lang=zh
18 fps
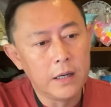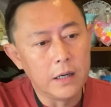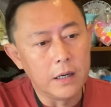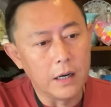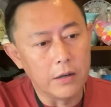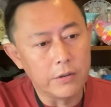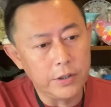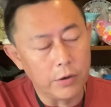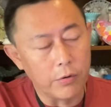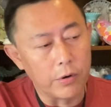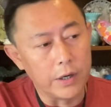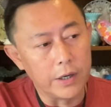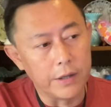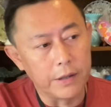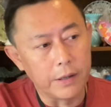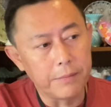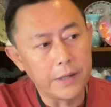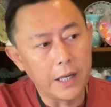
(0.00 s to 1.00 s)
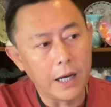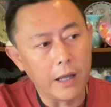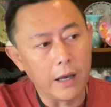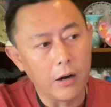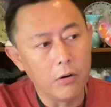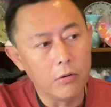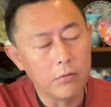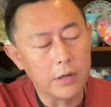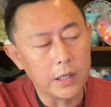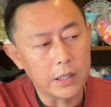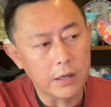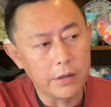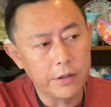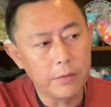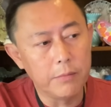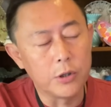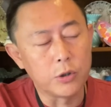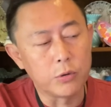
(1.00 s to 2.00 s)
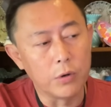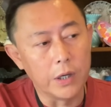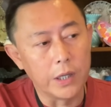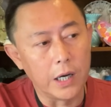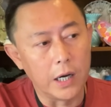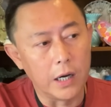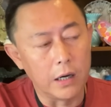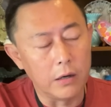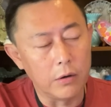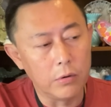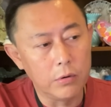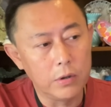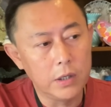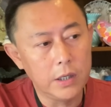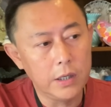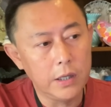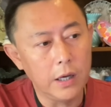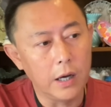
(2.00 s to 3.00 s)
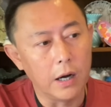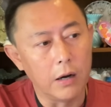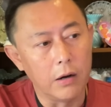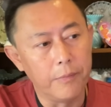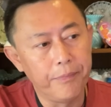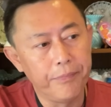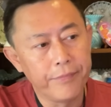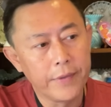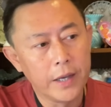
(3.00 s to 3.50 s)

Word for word: 然后一会儿呢咱们再聊啊，他是这么说的啊，洪哥您好。